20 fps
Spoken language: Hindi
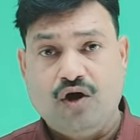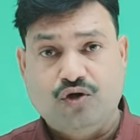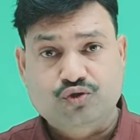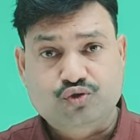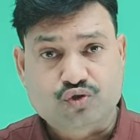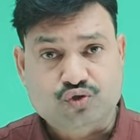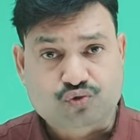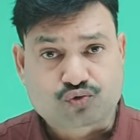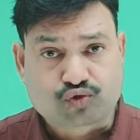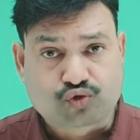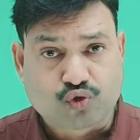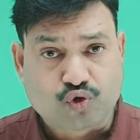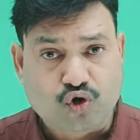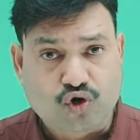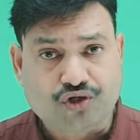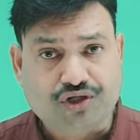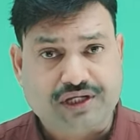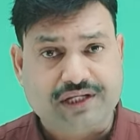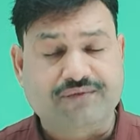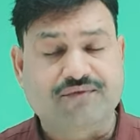तो दो
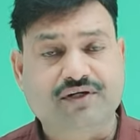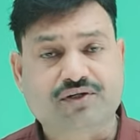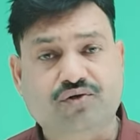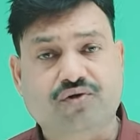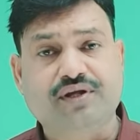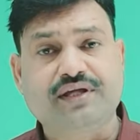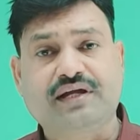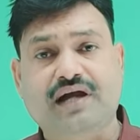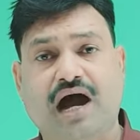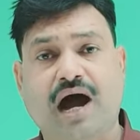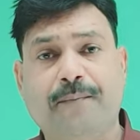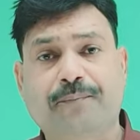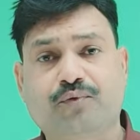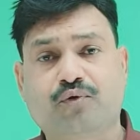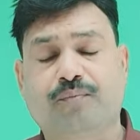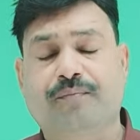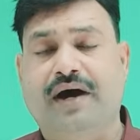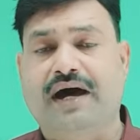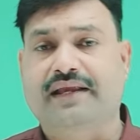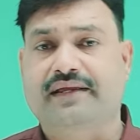लीवर टॉनिक आपको
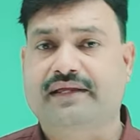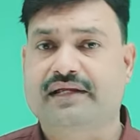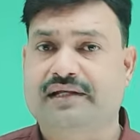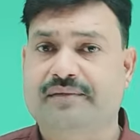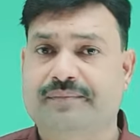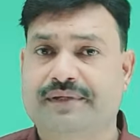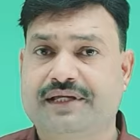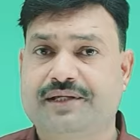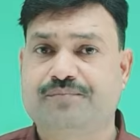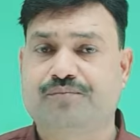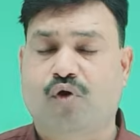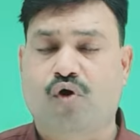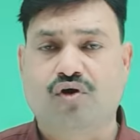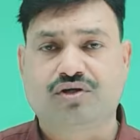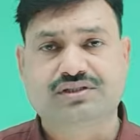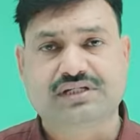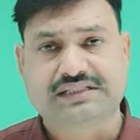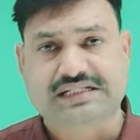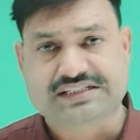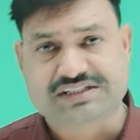मार्केट में बहुत
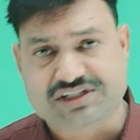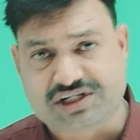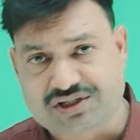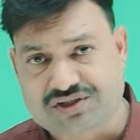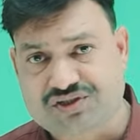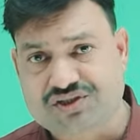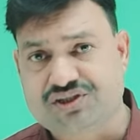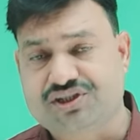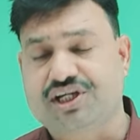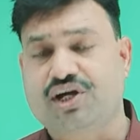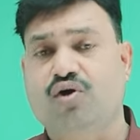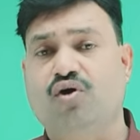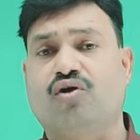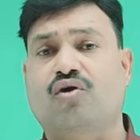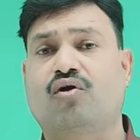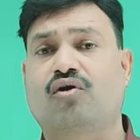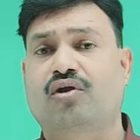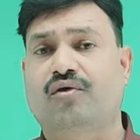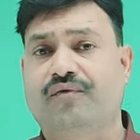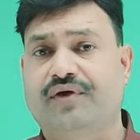ज़्यादा चर्चित है और
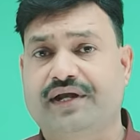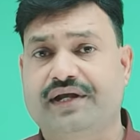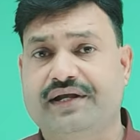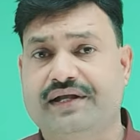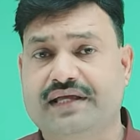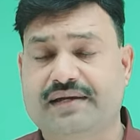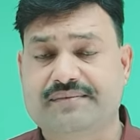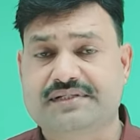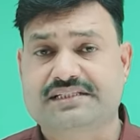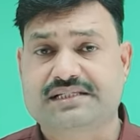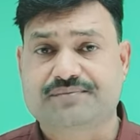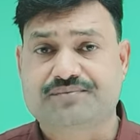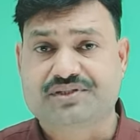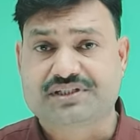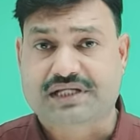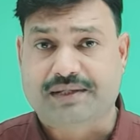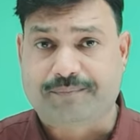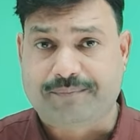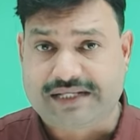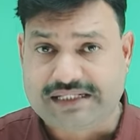ऑल ओवर इंडिया में सब
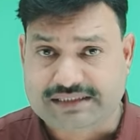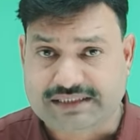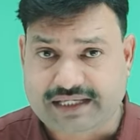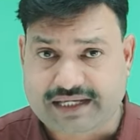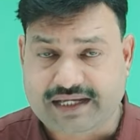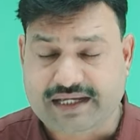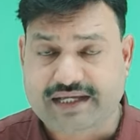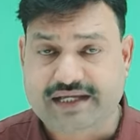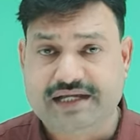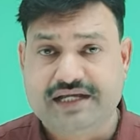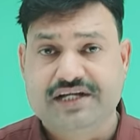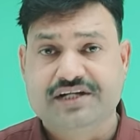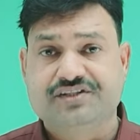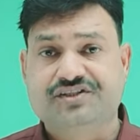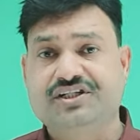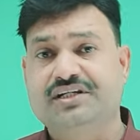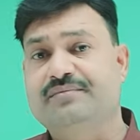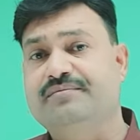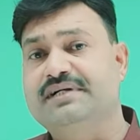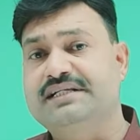जगह मिलते हैं
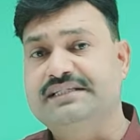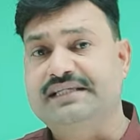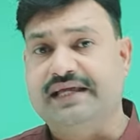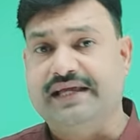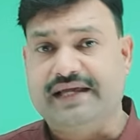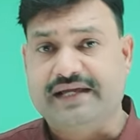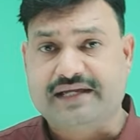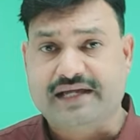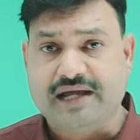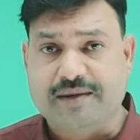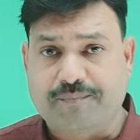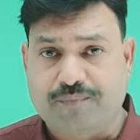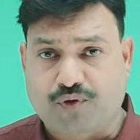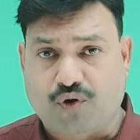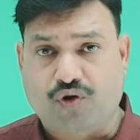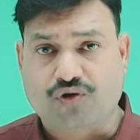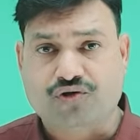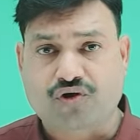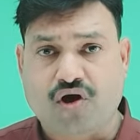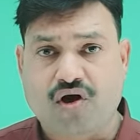जिनमें से एक है
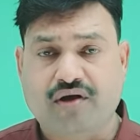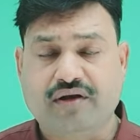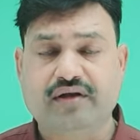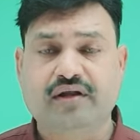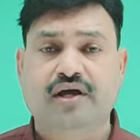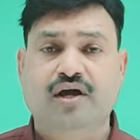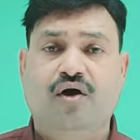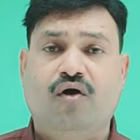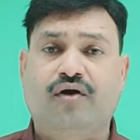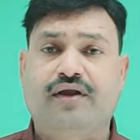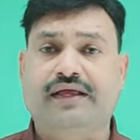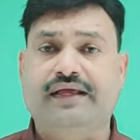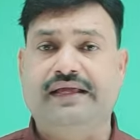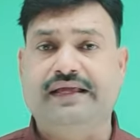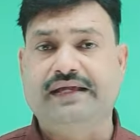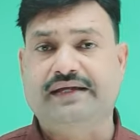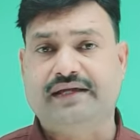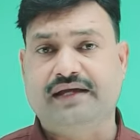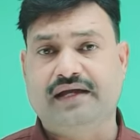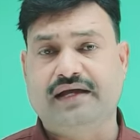ब्रोटॉन और
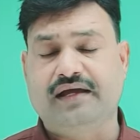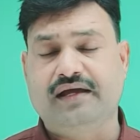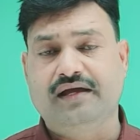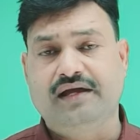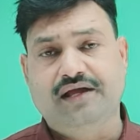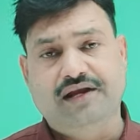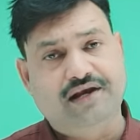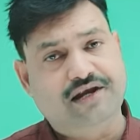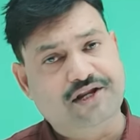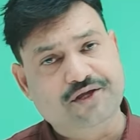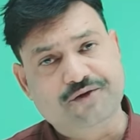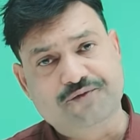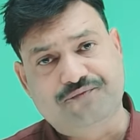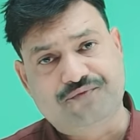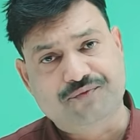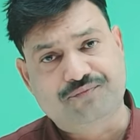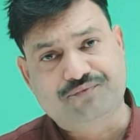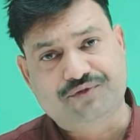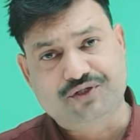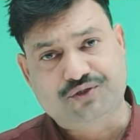एक है लिव
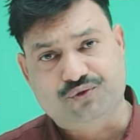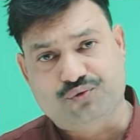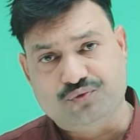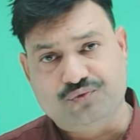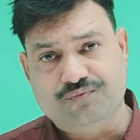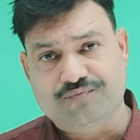फिफ्टी टू